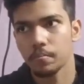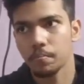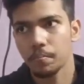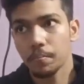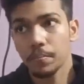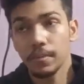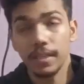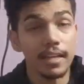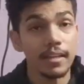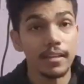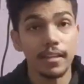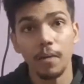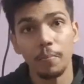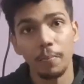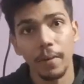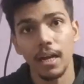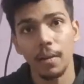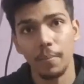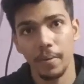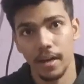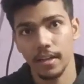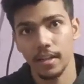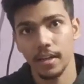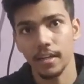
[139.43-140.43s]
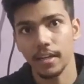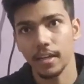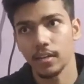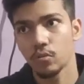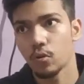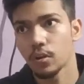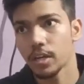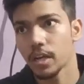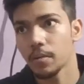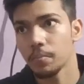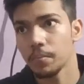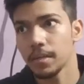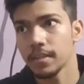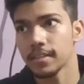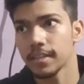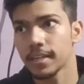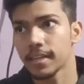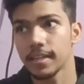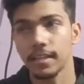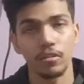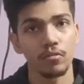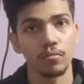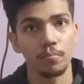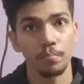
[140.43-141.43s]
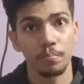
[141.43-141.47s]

तीन साल पहले पढ़ा था ठीक है दो हज़ार बीस इक्कीस